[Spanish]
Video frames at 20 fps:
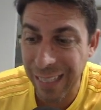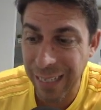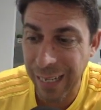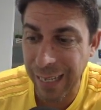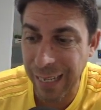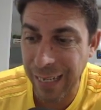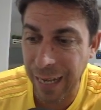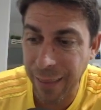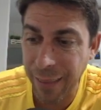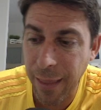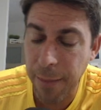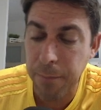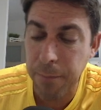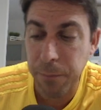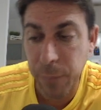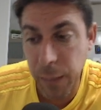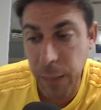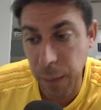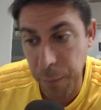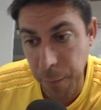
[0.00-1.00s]
ganada,
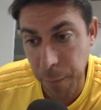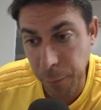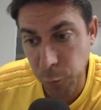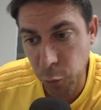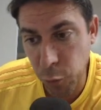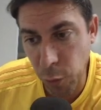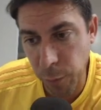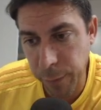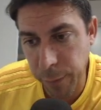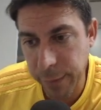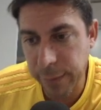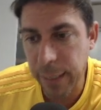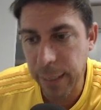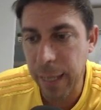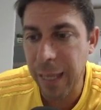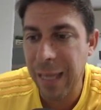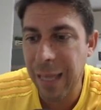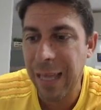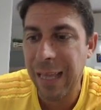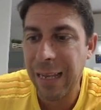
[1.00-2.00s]
desde mi punto de vista,
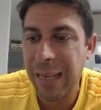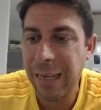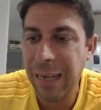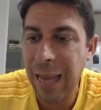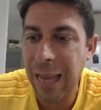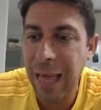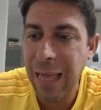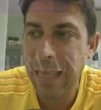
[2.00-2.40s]
la